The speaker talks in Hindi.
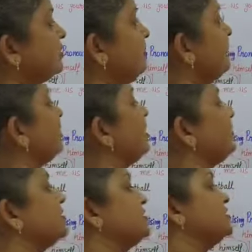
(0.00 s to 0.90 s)
जब भी हमारे
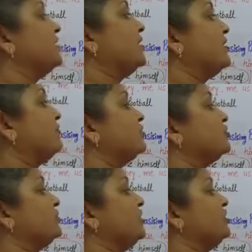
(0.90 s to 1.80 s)
पास इस तरह के वर्ड्स
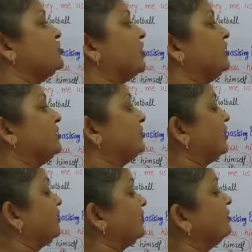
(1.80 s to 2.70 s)
हों ईच आइदर
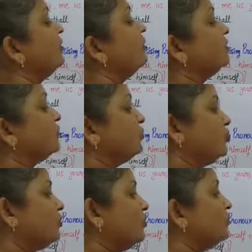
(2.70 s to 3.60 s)
नाइदर तो
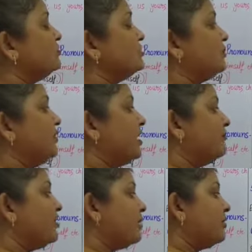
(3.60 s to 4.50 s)
उनको जब भी
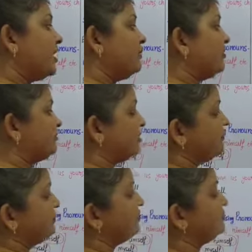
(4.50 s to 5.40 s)
हम वहाँ पर हेल्पिंग वर्ब
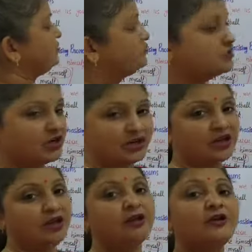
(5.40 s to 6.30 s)
या वर्ड्स यूज़
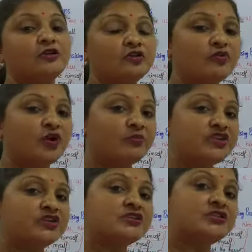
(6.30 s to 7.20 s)
करेंगे तो वो
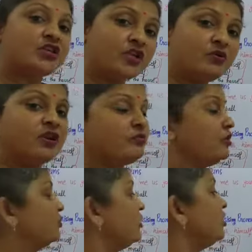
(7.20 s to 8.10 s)
हमेशा सिंगुलर में
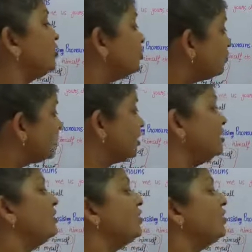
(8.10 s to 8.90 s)
होगी क्योंकि